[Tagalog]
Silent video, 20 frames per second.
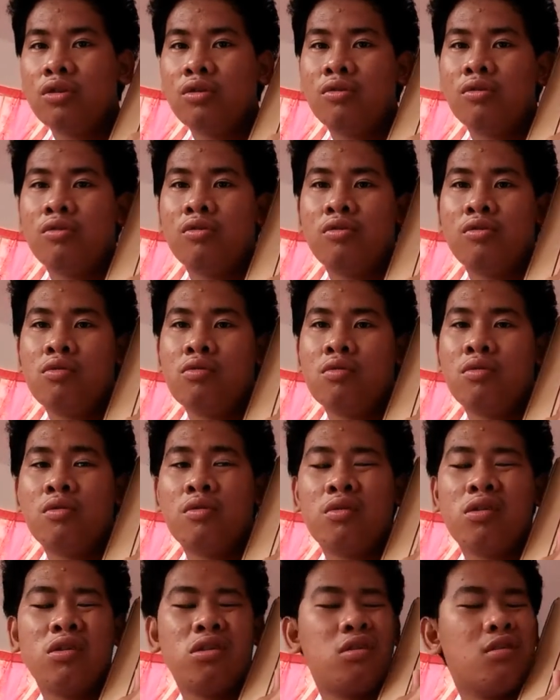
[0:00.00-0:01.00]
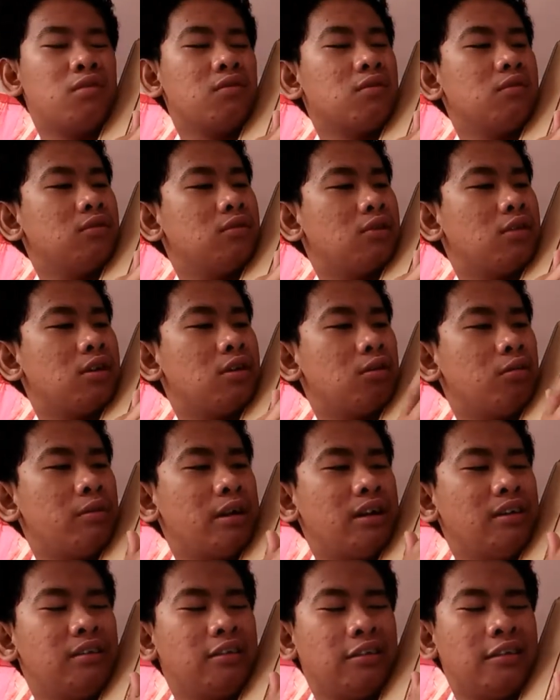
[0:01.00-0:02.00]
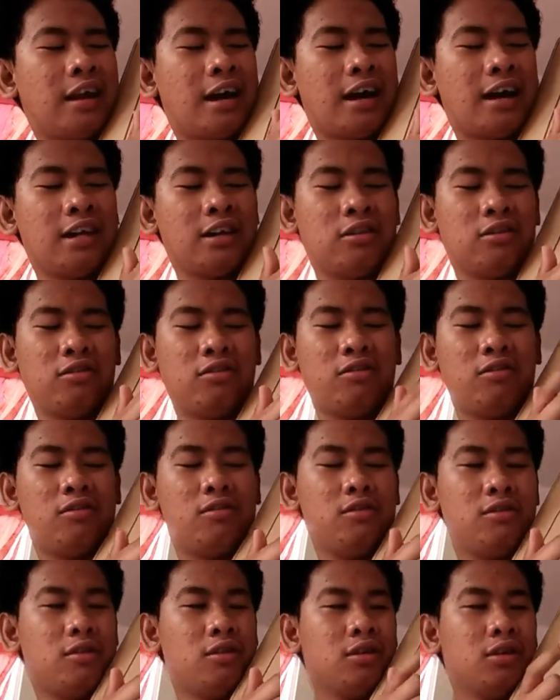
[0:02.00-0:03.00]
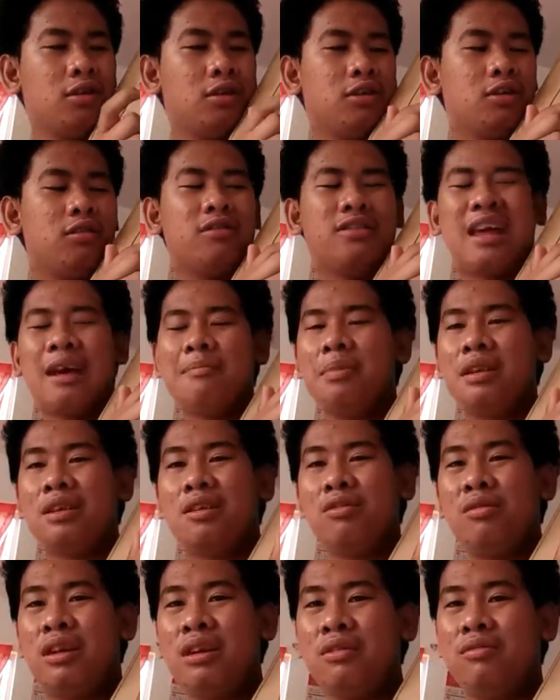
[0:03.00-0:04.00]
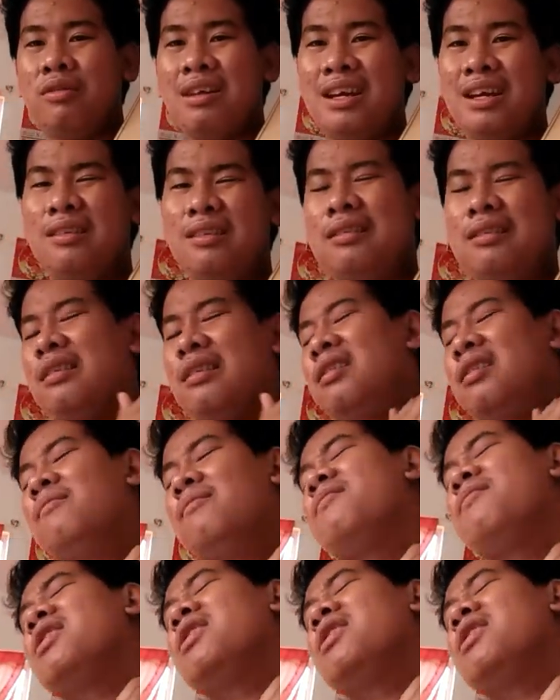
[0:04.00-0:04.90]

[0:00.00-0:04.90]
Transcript: yung wigs na ano, yung seven queen wigs.